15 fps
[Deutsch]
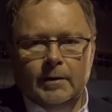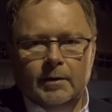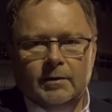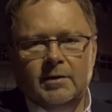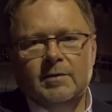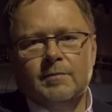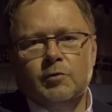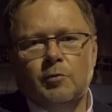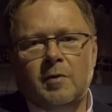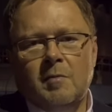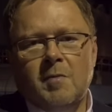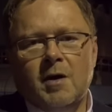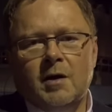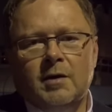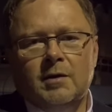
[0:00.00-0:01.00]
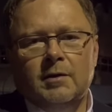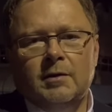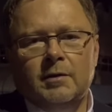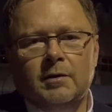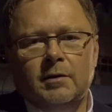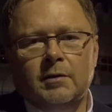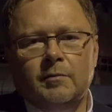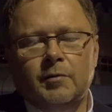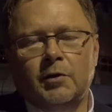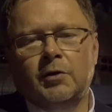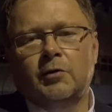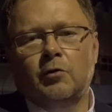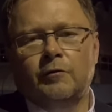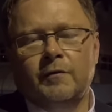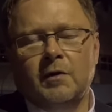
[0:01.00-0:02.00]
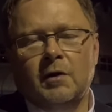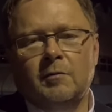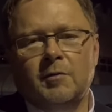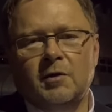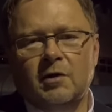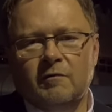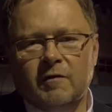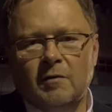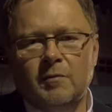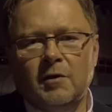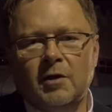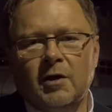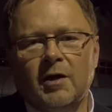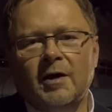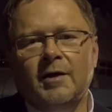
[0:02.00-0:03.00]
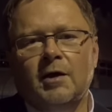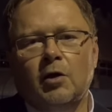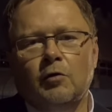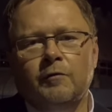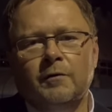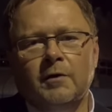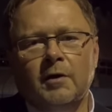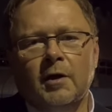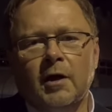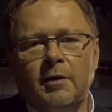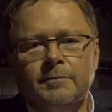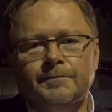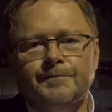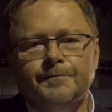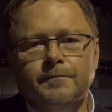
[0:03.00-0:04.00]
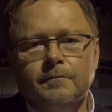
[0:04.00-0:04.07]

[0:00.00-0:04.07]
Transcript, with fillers: In diesem Supermarkt bin ich öfter mit der Familie einkaufen gegangen.